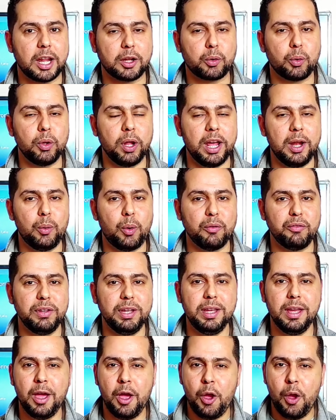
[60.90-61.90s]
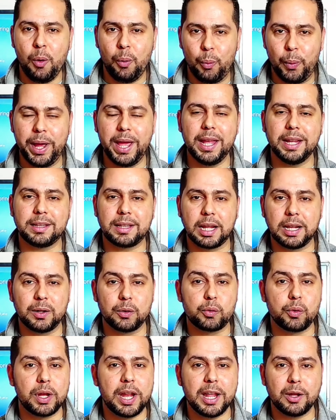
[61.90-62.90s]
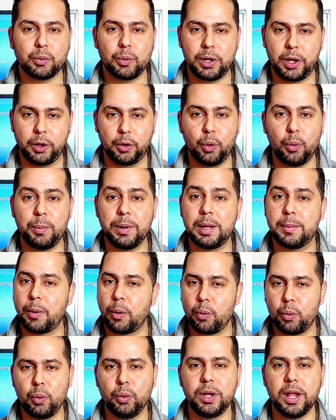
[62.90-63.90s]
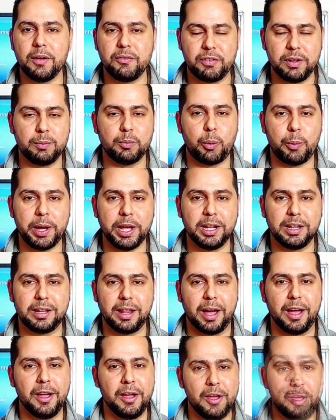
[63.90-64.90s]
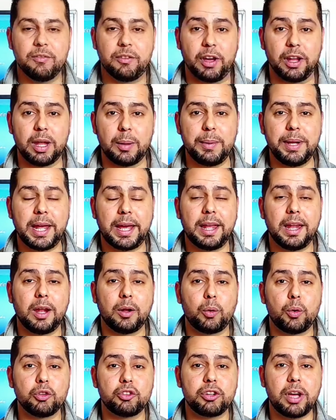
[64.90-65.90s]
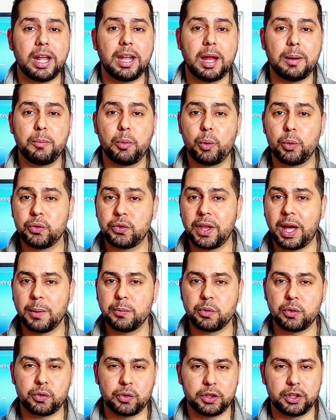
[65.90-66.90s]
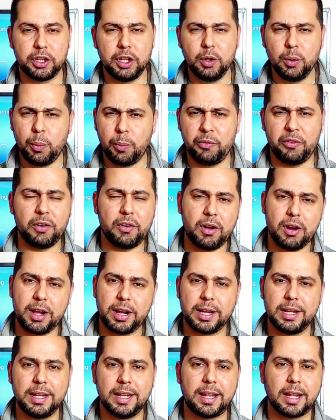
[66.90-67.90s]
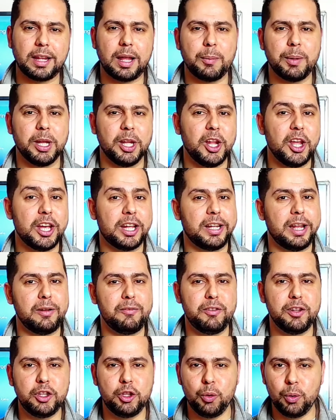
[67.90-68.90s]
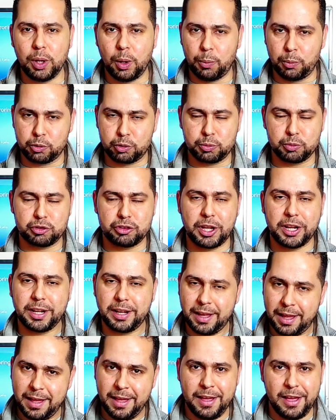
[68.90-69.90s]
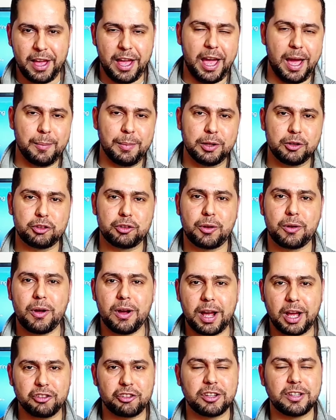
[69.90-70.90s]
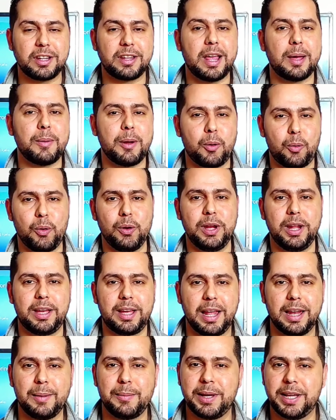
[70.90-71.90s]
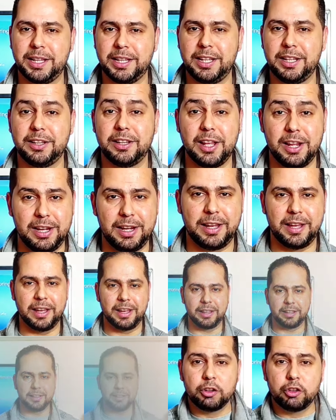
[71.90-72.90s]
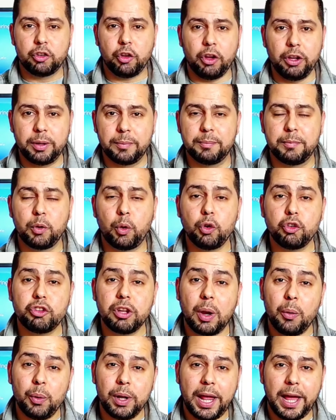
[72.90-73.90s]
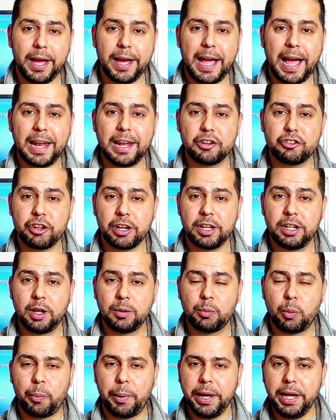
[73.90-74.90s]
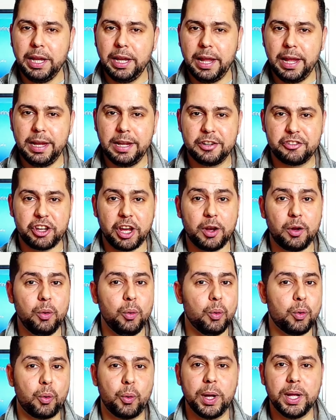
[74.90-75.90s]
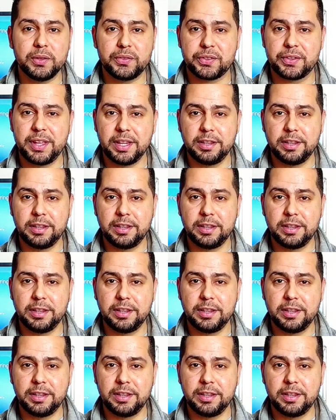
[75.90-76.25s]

اللي هتكون حلوه فيه وايه التنازلات والعيوب اللي موجوده في الموبايل ده فيلا بينا كده نخش على البوكو سي 65 وبفكرك ان انت تعمل لايك للفيديو ولو مش مشترك اعمل اشتراك عشان تتابع كل الكلام الجديد اللي جاي طيب نخش اول حاجه على شكل الموبايل اللي شكله كويس